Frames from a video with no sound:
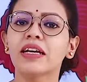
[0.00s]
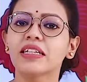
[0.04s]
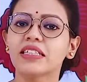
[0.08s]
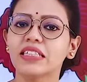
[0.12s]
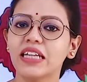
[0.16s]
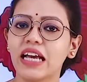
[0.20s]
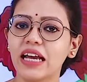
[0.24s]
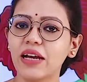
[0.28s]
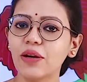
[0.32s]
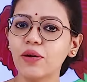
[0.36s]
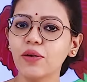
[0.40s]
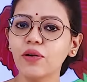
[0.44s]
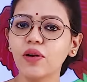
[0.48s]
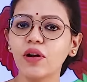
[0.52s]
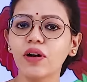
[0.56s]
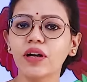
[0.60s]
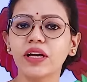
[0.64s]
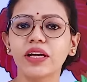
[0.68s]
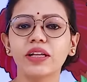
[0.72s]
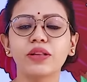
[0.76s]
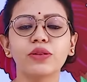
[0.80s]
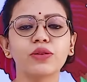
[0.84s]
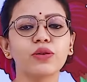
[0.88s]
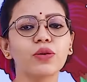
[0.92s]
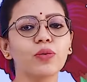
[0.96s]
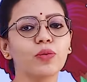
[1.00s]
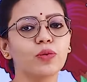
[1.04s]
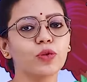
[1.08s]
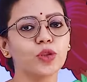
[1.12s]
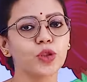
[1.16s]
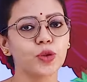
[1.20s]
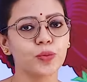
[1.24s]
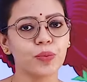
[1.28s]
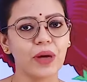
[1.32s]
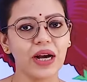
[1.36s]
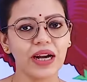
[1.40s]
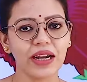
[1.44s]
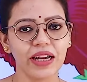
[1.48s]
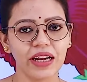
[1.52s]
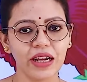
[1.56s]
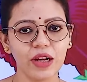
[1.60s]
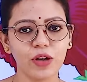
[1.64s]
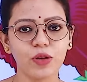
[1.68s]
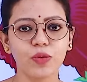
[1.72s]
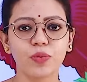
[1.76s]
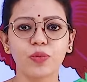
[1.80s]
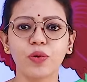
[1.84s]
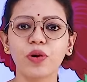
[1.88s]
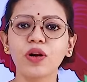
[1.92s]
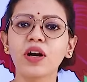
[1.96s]
সেইগুলো কিন্তু
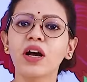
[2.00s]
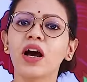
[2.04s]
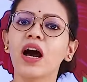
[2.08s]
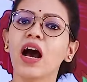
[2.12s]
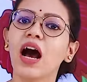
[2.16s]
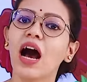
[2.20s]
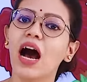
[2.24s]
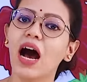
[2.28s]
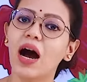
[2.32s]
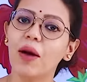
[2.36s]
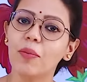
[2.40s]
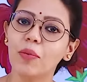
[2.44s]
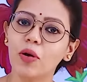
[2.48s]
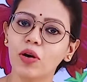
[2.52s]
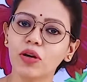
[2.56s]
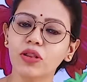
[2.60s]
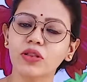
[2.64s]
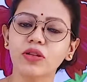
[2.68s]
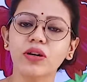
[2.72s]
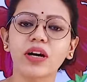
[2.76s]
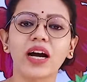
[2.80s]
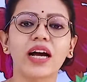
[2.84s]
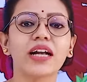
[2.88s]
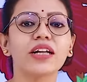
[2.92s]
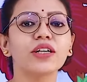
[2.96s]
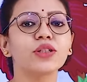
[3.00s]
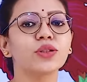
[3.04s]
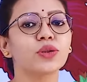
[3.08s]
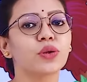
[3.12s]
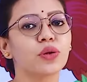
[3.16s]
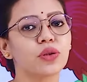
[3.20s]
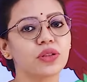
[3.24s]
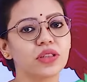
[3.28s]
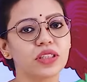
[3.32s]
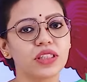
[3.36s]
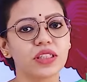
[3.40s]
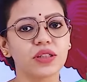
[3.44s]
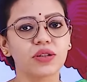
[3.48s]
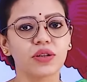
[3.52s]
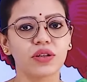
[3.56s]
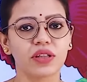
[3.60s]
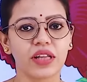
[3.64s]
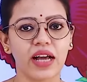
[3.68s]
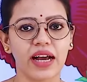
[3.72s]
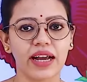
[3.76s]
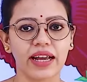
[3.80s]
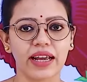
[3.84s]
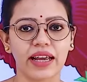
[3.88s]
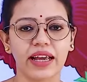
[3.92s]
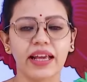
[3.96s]
পুষ্পাক্ষের উপর আবর্তকারে সজ্জিত
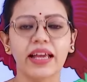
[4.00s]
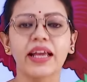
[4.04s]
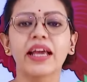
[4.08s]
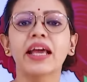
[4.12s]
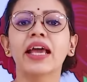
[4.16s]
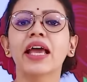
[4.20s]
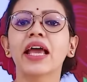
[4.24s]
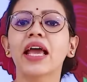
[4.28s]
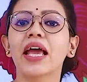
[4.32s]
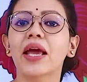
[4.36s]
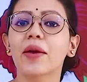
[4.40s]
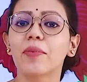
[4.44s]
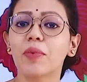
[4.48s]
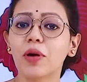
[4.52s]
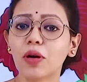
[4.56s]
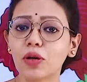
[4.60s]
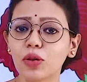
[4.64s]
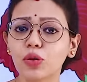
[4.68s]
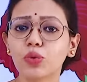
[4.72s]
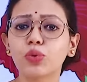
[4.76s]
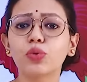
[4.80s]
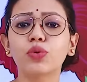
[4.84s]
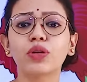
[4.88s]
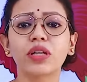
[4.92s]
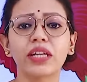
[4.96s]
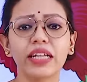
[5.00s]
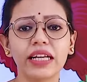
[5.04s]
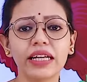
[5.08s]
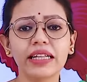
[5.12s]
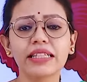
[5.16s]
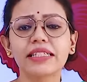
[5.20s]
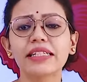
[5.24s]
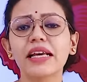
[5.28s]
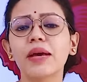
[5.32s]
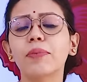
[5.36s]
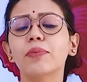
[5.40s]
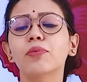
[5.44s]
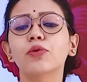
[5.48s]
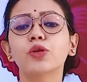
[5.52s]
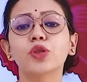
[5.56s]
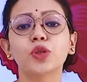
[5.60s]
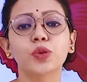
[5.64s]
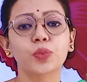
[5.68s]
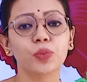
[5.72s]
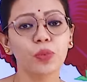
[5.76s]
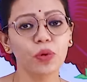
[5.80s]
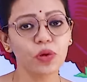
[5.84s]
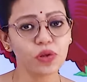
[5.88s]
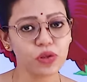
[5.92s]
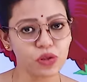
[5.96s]
থাকে এবং দুটি যে
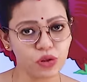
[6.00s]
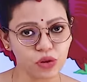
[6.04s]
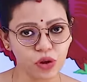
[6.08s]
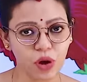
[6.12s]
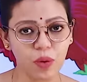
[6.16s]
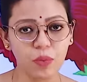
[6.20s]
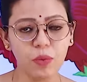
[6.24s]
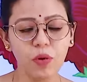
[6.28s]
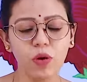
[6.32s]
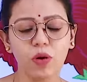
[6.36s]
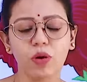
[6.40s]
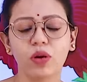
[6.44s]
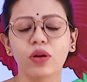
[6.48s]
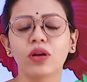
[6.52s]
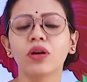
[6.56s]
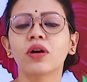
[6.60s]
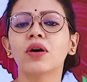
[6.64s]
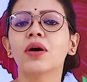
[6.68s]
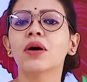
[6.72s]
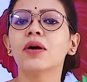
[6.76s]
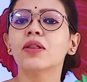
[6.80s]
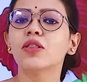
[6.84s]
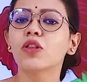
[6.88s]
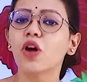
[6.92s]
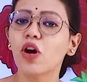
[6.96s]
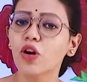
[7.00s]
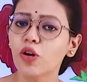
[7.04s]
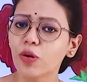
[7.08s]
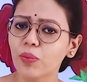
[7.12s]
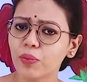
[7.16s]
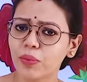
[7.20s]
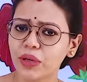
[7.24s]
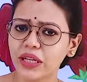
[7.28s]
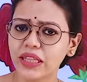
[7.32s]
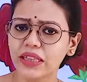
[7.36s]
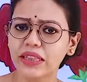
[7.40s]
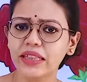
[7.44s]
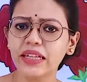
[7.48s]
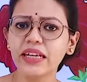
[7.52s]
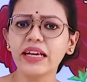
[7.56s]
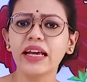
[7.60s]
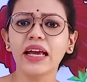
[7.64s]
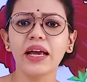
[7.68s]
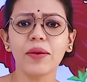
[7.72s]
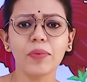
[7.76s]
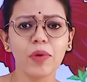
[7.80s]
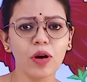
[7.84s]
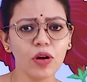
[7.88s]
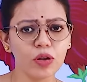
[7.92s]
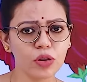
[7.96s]
পুষ্পস্তবক ধরো বৃত্তি
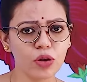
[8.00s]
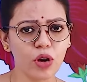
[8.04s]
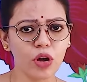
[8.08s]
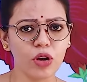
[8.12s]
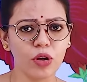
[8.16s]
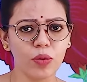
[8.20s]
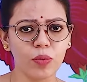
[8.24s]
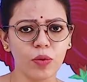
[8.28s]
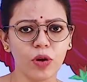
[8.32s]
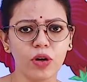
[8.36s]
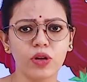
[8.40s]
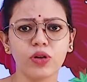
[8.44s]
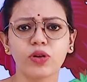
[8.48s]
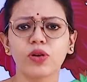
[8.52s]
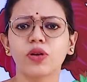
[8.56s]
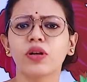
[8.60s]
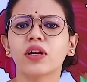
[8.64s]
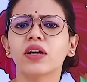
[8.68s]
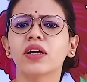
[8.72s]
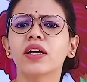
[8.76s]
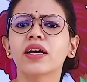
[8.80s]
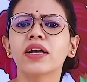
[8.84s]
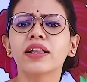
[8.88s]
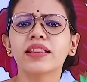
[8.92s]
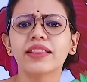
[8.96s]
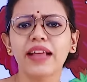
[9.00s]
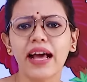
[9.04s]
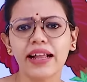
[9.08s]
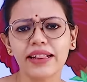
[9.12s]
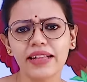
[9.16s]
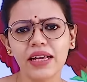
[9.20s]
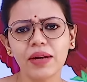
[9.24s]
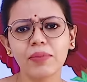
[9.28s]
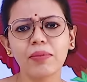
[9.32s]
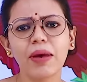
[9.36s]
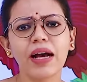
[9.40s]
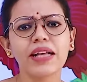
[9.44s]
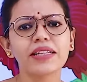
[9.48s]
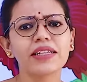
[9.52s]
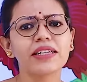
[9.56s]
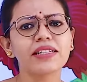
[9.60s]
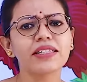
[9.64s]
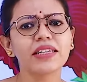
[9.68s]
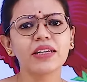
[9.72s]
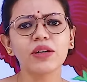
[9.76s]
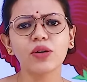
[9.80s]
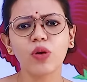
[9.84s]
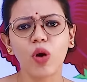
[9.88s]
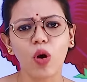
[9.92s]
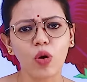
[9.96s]
এবং দলমণ্ডল তাদের মাঝে
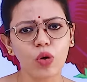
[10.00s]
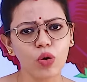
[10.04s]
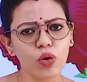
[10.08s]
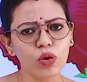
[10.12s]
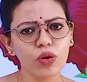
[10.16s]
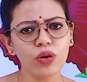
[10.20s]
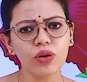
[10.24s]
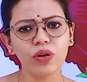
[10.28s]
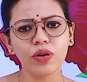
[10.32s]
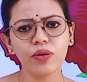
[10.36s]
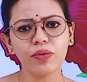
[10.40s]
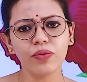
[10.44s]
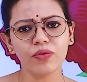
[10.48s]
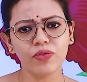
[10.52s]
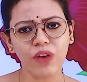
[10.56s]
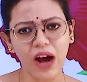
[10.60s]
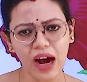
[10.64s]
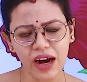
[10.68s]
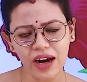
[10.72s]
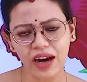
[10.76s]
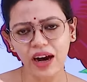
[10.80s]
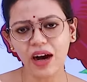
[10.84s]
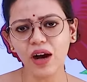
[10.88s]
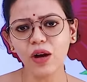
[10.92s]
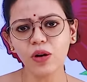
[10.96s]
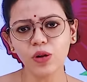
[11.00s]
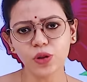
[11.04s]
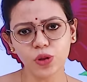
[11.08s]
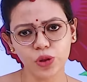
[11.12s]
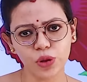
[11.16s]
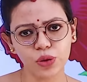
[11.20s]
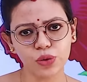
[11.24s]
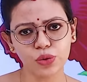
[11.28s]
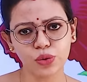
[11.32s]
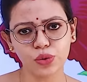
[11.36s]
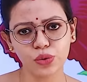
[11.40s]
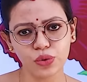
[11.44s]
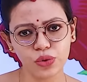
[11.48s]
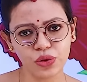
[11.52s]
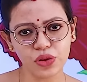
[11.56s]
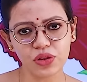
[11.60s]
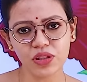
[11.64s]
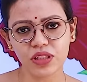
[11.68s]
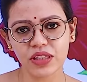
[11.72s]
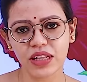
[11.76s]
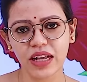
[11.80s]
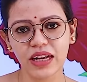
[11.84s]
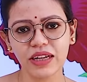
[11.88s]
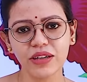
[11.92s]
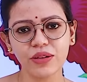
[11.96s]
যে নগণ্য ফাঁকা অংশ
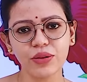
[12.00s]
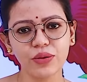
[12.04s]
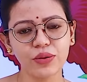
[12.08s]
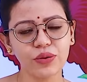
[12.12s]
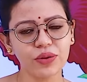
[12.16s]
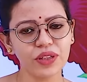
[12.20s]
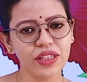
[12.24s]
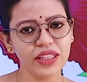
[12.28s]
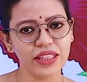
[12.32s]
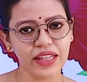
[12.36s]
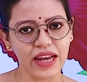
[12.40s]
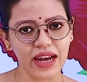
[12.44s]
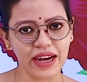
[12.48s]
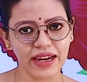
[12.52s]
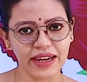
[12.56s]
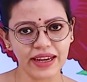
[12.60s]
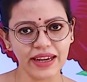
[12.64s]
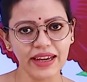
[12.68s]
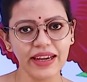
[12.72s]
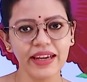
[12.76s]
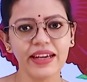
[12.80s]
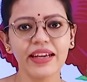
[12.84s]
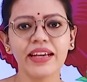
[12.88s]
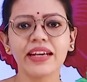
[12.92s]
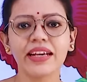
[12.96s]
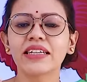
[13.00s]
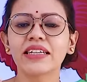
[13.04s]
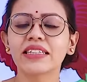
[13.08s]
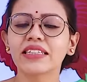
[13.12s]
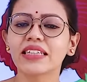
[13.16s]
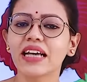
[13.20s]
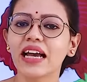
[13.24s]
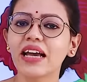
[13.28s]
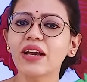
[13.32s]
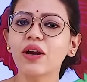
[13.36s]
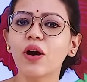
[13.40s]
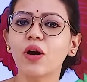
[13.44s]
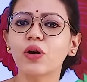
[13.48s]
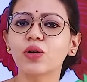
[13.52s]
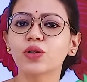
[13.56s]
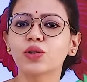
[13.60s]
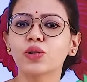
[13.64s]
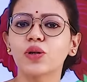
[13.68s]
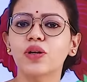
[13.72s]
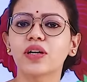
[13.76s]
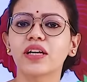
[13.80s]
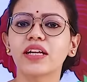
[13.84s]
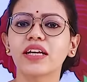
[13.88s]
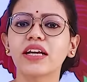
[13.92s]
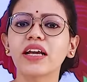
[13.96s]
শূন্যস্থারটুকুনি থাকে সেই
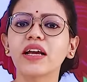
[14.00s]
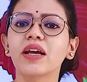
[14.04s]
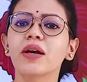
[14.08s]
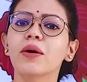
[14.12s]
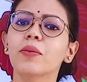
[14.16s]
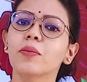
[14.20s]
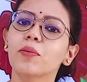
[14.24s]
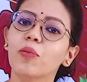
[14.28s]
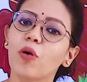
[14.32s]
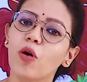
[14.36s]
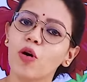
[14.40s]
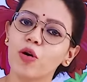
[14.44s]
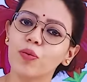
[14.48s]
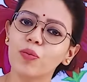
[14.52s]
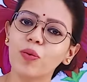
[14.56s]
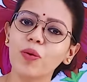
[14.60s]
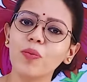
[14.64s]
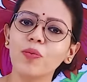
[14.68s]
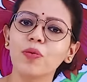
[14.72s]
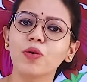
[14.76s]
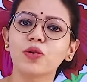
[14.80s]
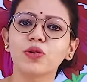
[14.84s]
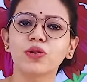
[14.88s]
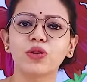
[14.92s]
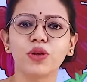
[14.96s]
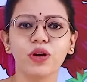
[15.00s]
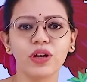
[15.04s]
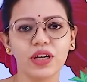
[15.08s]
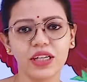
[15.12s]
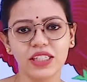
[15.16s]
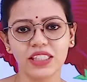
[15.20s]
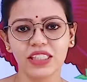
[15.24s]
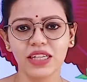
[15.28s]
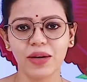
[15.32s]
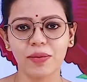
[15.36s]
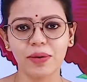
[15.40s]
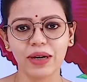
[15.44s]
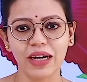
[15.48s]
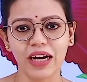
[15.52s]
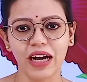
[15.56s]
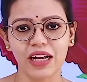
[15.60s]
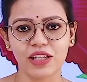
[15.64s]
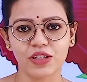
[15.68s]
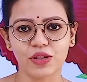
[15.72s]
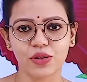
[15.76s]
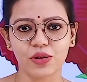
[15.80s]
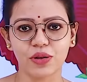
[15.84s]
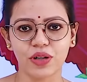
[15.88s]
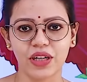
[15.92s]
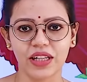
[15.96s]
অংশটি পর্ব মধ্য হিসেবে
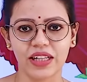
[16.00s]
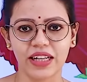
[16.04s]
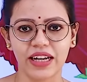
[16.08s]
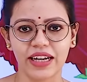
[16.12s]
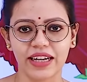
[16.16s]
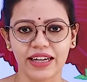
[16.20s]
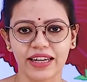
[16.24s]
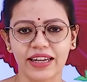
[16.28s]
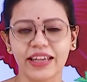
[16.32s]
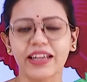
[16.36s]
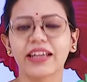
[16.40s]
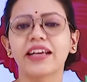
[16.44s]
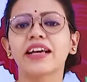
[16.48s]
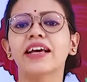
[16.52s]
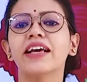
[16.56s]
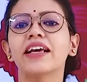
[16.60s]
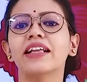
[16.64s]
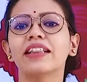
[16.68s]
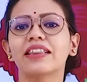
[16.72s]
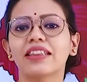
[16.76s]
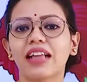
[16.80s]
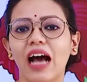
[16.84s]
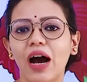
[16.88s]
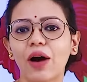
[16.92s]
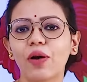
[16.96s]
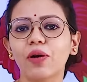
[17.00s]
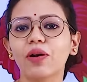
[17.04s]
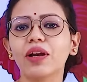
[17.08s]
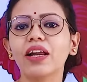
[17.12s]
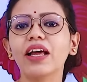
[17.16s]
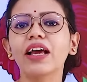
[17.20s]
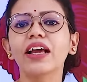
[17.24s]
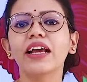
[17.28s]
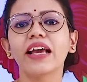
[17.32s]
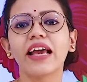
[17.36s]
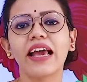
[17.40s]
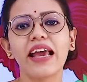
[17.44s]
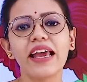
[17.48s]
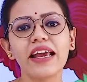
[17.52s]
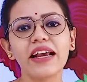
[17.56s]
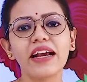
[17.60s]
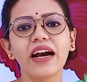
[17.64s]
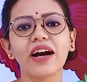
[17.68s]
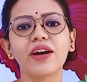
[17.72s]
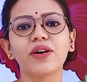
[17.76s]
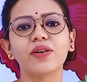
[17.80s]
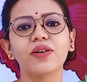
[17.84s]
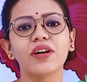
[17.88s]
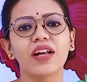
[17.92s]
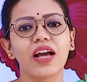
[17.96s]
কাজ করে থাকে তাহলে এই
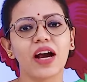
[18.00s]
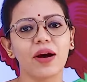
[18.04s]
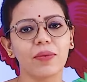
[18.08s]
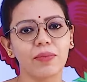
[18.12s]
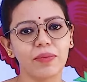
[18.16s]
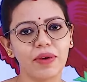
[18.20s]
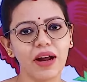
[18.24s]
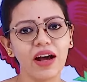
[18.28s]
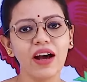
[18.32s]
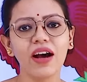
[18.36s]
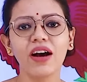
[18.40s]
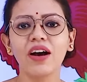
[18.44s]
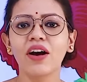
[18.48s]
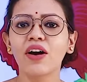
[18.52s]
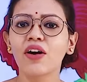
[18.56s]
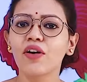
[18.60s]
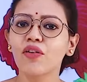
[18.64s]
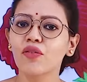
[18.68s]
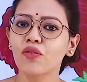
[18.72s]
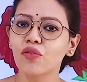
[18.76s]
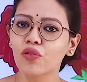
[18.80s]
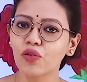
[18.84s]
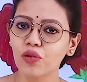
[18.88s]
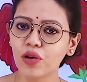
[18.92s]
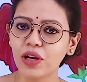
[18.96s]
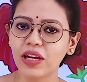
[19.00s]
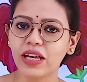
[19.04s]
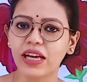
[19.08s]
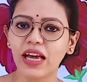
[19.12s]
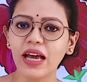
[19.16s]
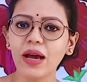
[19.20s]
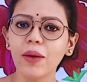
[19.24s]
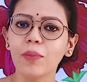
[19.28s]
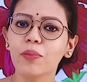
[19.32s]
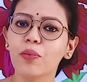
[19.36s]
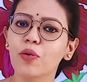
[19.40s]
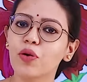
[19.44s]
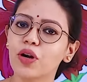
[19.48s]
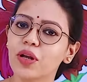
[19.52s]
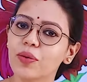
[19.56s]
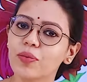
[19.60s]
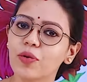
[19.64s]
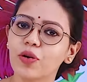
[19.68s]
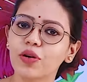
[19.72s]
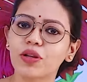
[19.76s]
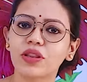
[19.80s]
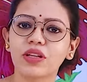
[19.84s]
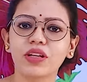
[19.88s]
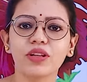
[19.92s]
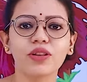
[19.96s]
কারণে আমরা ফুলকে
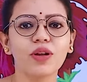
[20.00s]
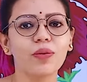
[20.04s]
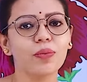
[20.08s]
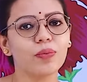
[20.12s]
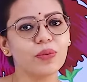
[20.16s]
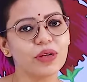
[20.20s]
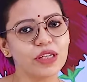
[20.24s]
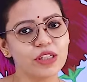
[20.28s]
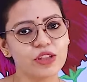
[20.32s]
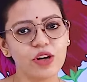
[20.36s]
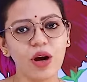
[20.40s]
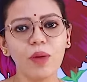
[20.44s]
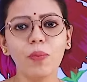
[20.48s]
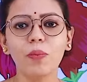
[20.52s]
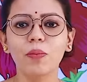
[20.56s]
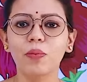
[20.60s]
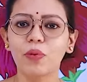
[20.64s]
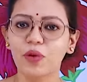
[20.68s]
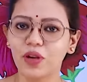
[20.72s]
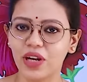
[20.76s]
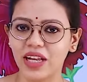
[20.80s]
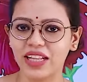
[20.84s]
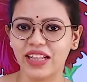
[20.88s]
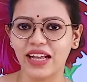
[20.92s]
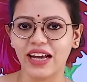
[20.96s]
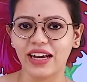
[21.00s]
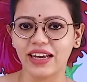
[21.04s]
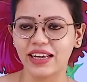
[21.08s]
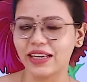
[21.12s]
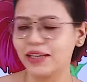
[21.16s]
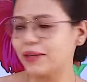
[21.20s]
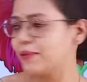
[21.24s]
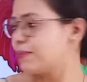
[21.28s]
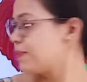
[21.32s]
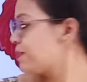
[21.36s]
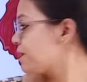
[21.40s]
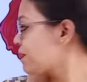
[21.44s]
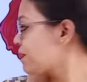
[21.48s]
পরিবর্তিত বিটপ বলে থাকি